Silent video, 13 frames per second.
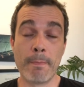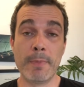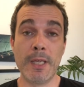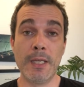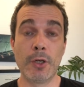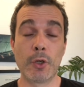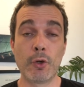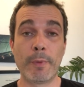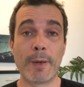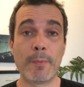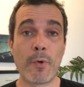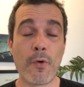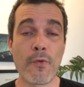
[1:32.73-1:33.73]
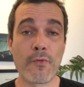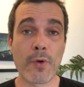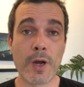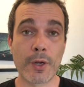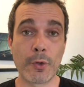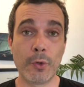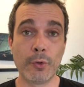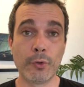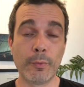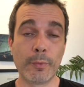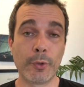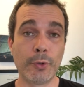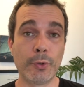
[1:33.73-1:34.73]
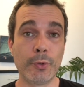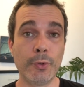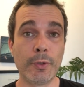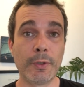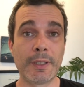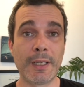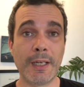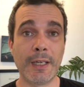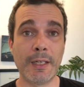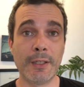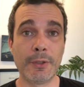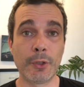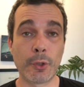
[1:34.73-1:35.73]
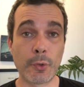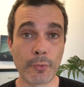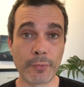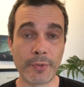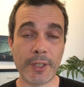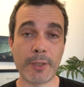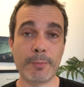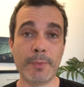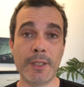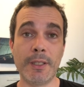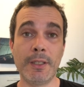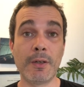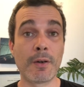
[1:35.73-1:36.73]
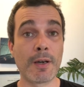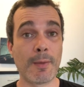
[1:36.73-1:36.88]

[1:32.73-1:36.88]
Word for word: Mais globalement, on voit que le nombre de cas confirmés en